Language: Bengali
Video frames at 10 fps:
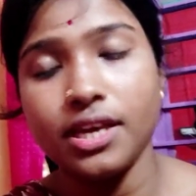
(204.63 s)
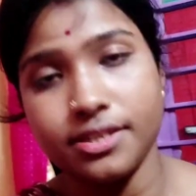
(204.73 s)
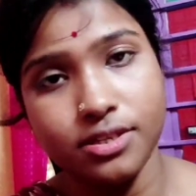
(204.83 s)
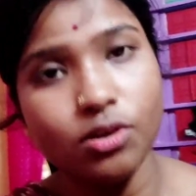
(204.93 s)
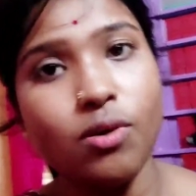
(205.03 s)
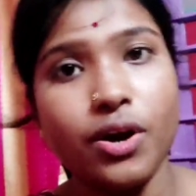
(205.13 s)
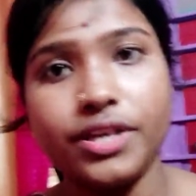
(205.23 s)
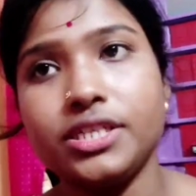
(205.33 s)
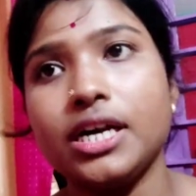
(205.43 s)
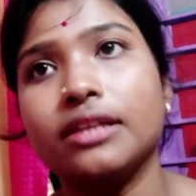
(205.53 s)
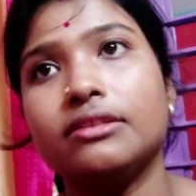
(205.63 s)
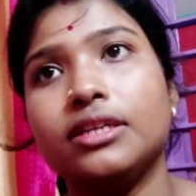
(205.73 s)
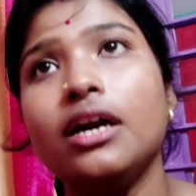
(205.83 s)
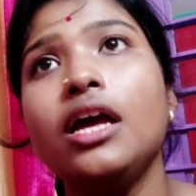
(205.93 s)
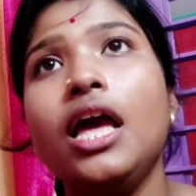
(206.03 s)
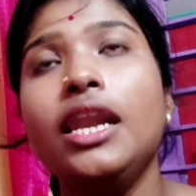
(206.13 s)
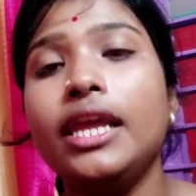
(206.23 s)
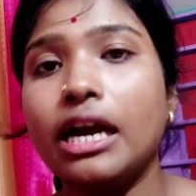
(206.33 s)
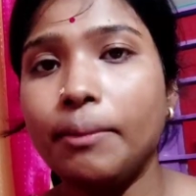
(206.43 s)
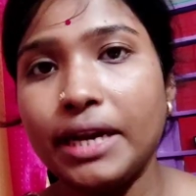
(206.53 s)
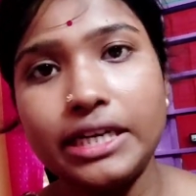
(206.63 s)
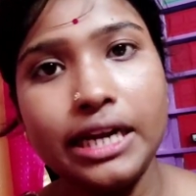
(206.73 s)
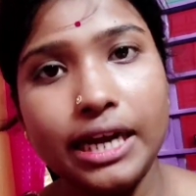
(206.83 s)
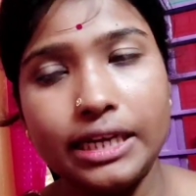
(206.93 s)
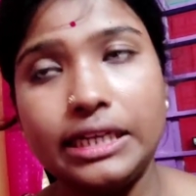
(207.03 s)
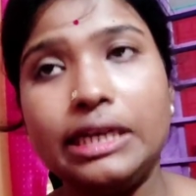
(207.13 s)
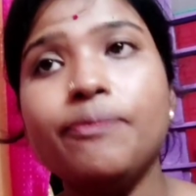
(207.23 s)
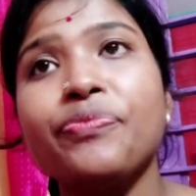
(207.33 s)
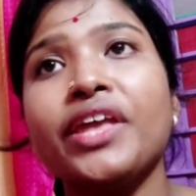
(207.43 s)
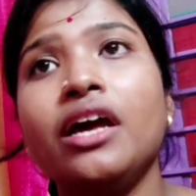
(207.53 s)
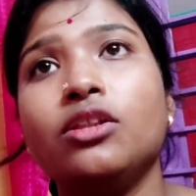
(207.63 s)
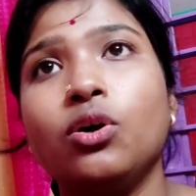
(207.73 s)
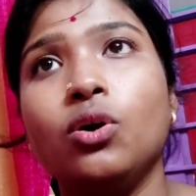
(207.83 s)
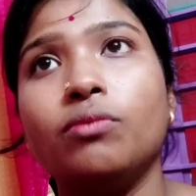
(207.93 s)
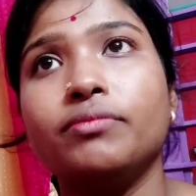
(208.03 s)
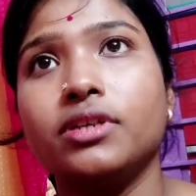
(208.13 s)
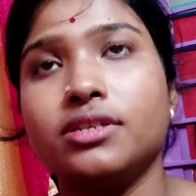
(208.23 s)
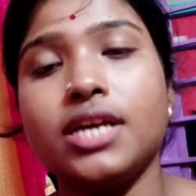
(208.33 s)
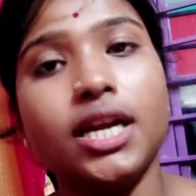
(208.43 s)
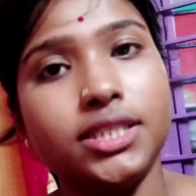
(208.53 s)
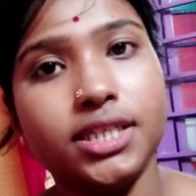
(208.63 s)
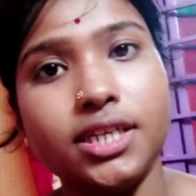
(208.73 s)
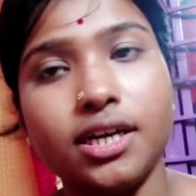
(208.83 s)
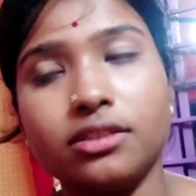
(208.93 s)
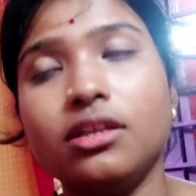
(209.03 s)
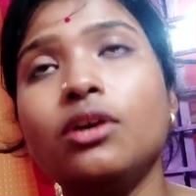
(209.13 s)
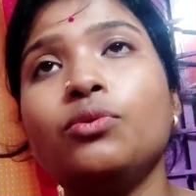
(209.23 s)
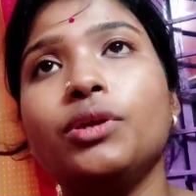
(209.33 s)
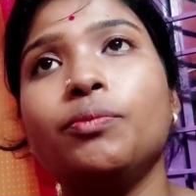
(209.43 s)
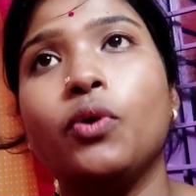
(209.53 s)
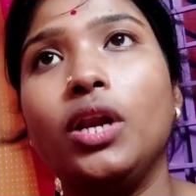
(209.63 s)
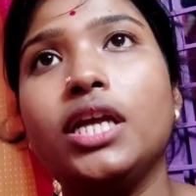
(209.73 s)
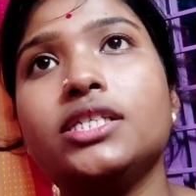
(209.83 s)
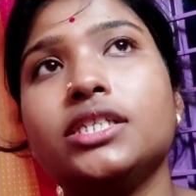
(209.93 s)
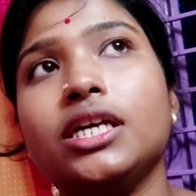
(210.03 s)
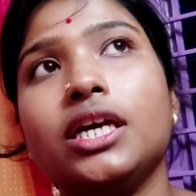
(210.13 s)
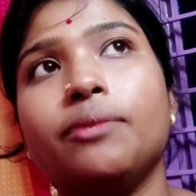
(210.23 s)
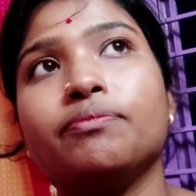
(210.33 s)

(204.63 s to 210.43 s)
এক্স রেও করিয়েছি হাতটা লিগামেন্টে লাগেনি তো সার্জেন ডাক্তার উনি বললেন যে